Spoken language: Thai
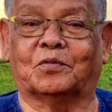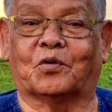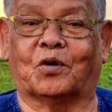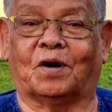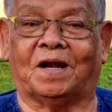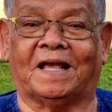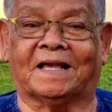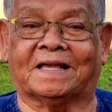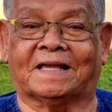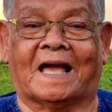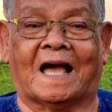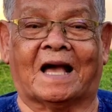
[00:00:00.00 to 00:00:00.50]
ค
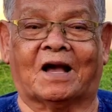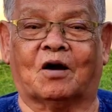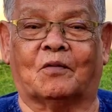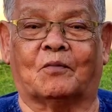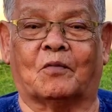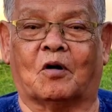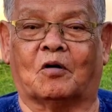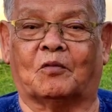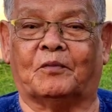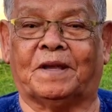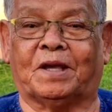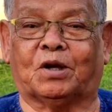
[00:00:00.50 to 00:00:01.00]
นเลี้ยงช้างเขา
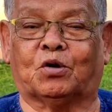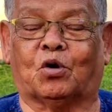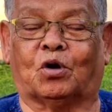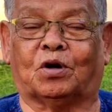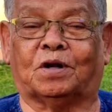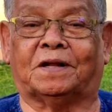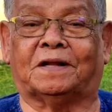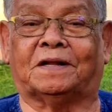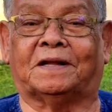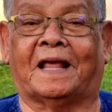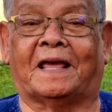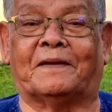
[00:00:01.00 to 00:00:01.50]
บอกมีค
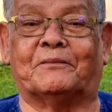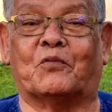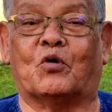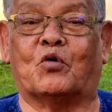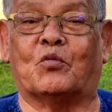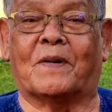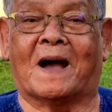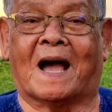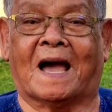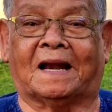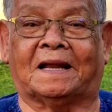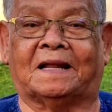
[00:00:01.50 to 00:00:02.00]
นในห
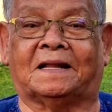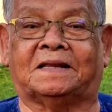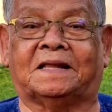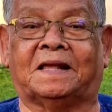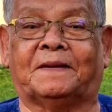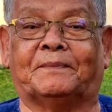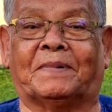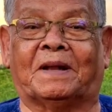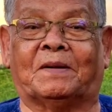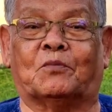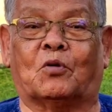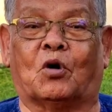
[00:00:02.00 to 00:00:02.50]
มู่บ้าน
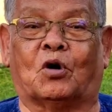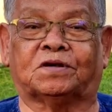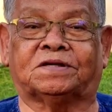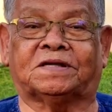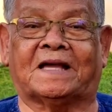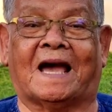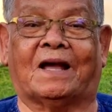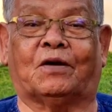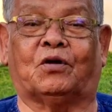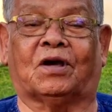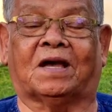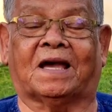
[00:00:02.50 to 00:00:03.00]
ที่เป็นหมอ
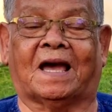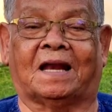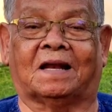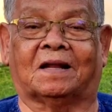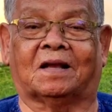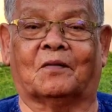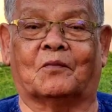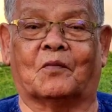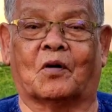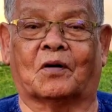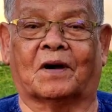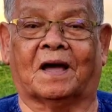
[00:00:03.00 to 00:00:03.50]
ช้างด้วยกัน
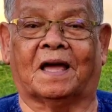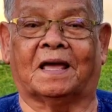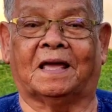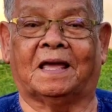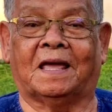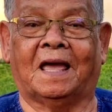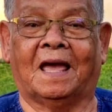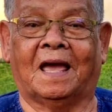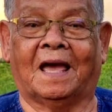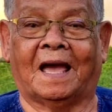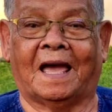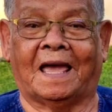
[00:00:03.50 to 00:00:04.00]
เขาบอกให้
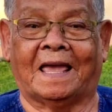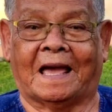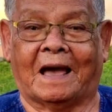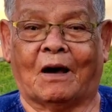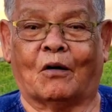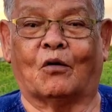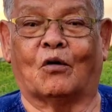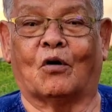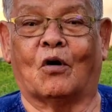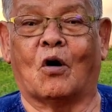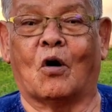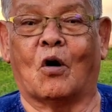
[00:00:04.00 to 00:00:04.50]
ให้
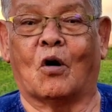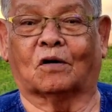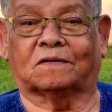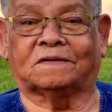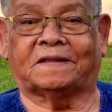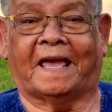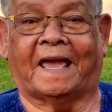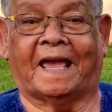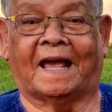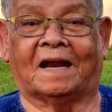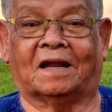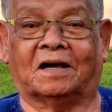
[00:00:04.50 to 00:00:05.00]
เอาหอก
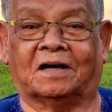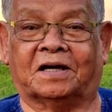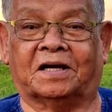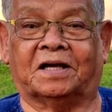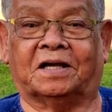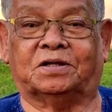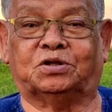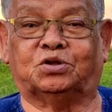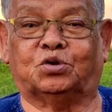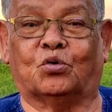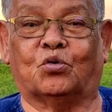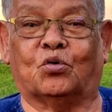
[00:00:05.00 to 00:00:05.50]
แทงเลย
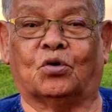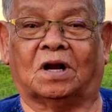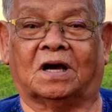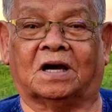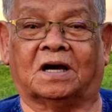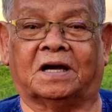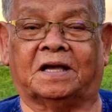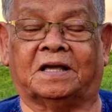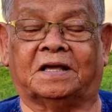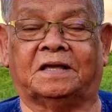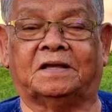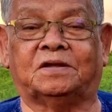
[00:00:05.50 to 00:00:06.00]
สู้เล
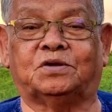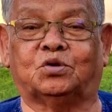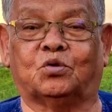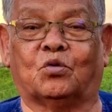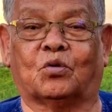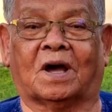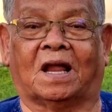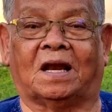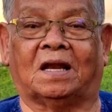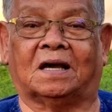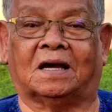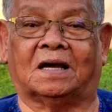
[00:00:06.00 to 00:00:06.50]
ยสู้
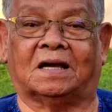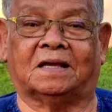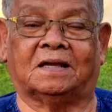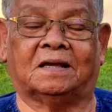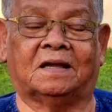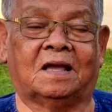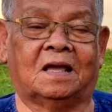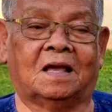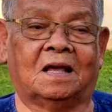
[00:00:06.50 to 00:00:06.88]
กันเลย